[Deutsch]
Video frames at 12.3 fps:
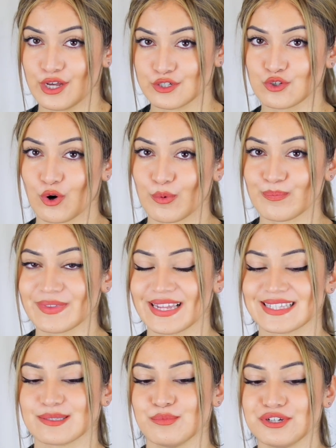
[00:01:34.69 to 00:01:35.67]
So,
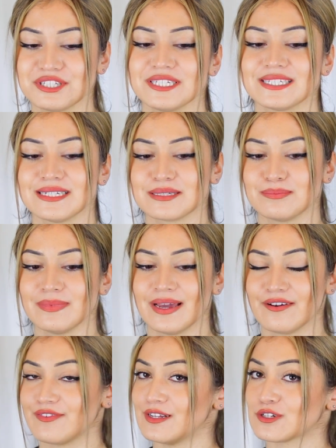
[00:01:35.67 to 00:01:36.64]
jetzt möchte ich nicht
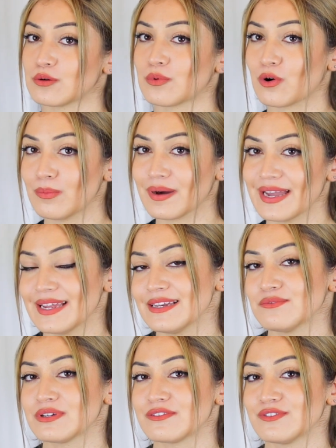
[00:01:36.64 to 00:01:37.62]
mehr viel drum
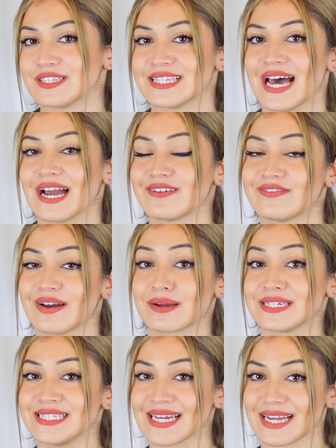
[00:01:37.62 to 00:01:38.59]
reden und ich würde sagen, wir
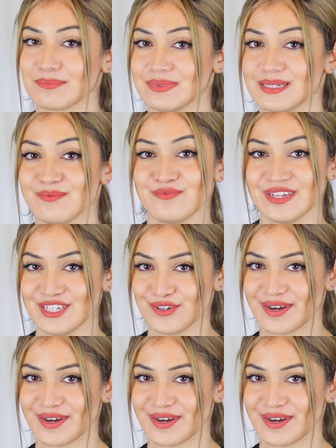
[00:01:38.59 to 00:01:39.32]
fangen direkt mit dem Video